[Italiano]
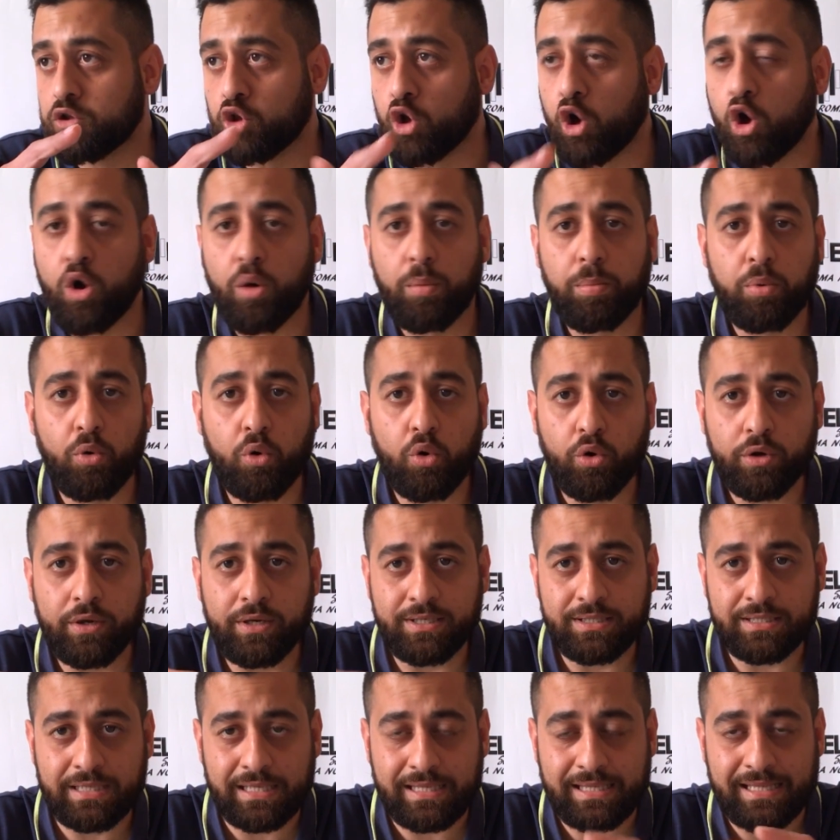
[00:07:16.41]
dopo
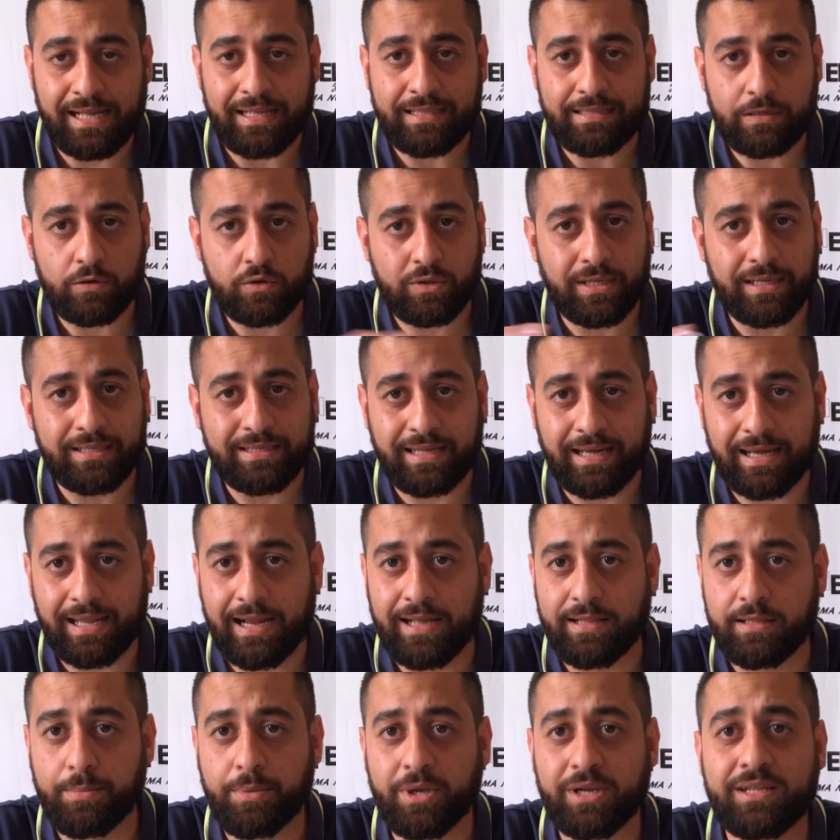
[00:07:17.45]
i 70-80
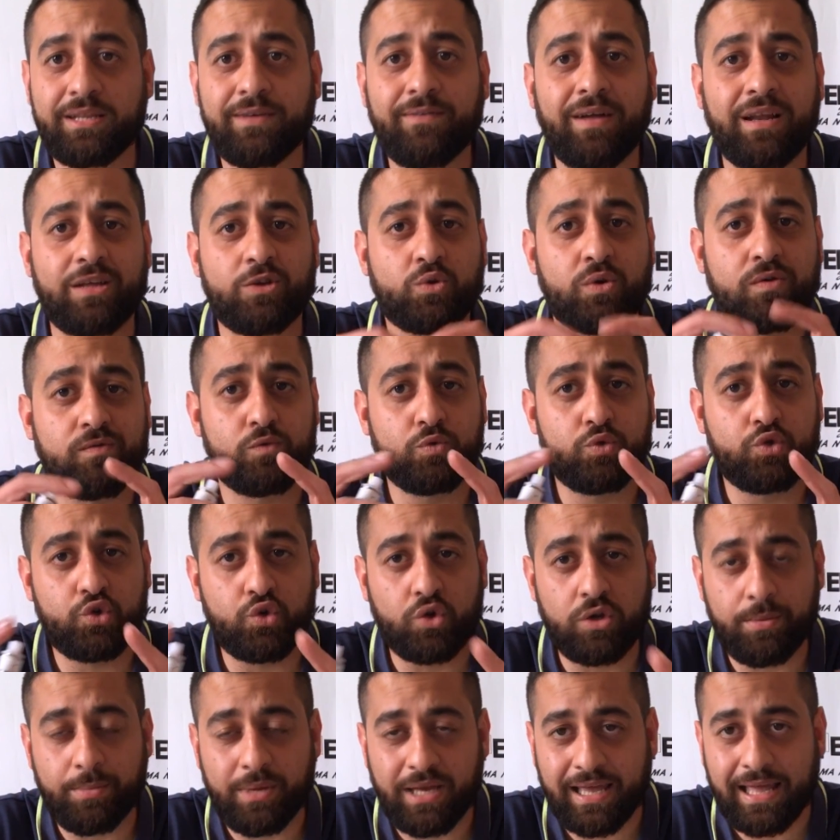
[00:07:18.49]
gradi perdeva la sua
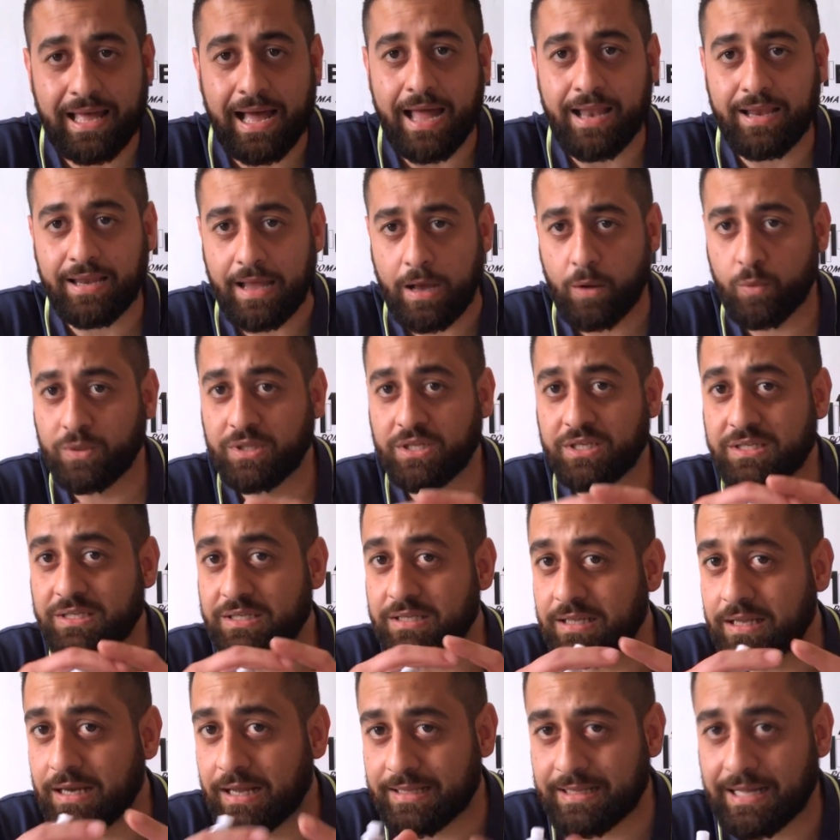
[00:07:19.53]
funzione meccanica, quindi
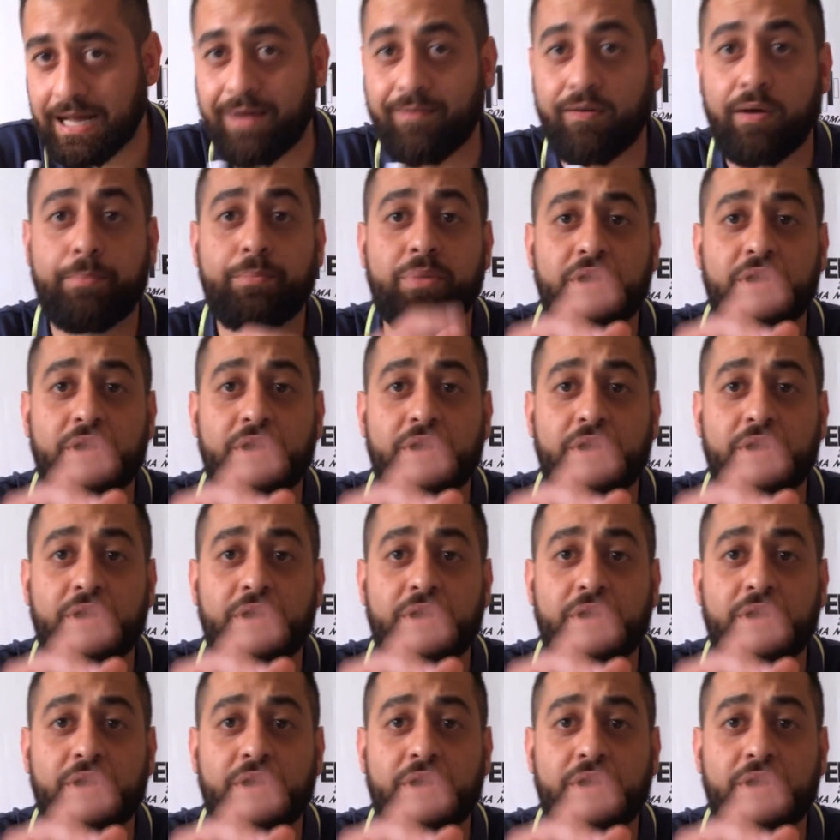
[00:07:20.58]
si dilatava.